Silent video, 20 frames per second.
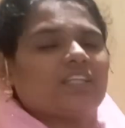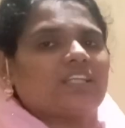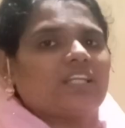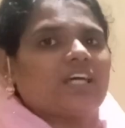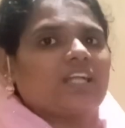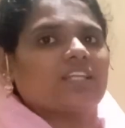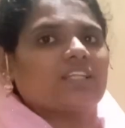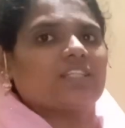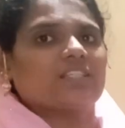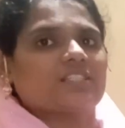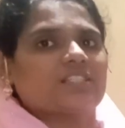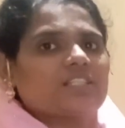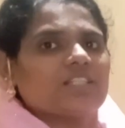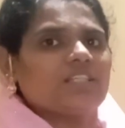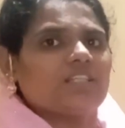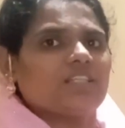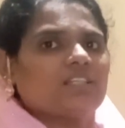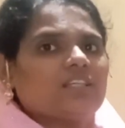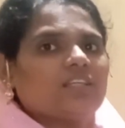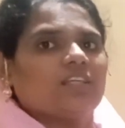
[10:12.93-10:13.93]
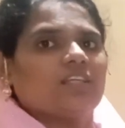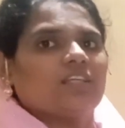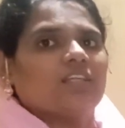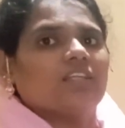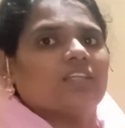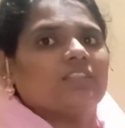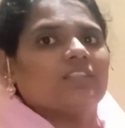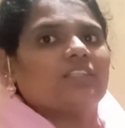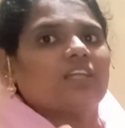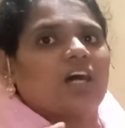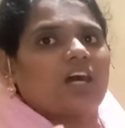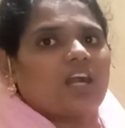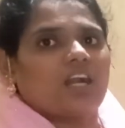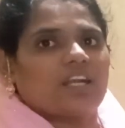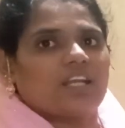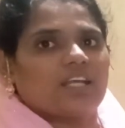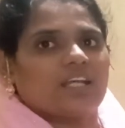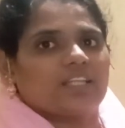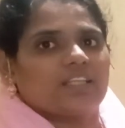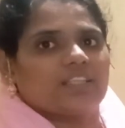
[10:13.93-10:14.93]
எழுத்தாக இருந்துச்சு
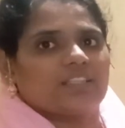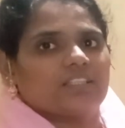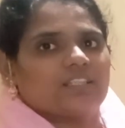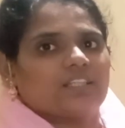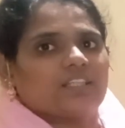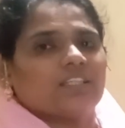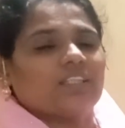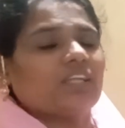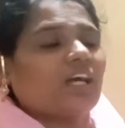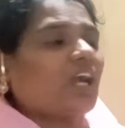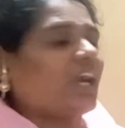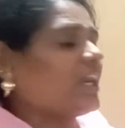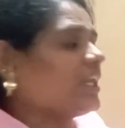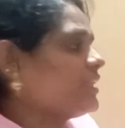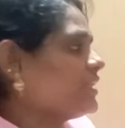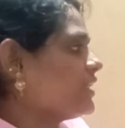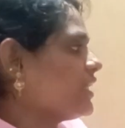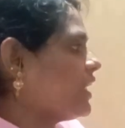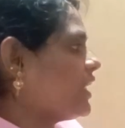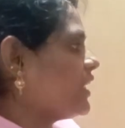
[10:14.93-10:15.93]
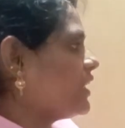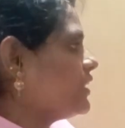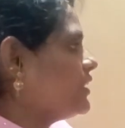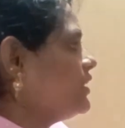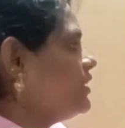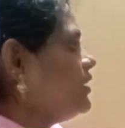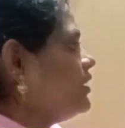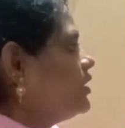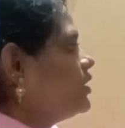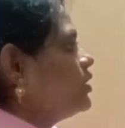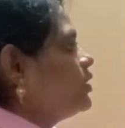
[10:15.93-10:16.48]
டாலத் டாலத்துனா என்னது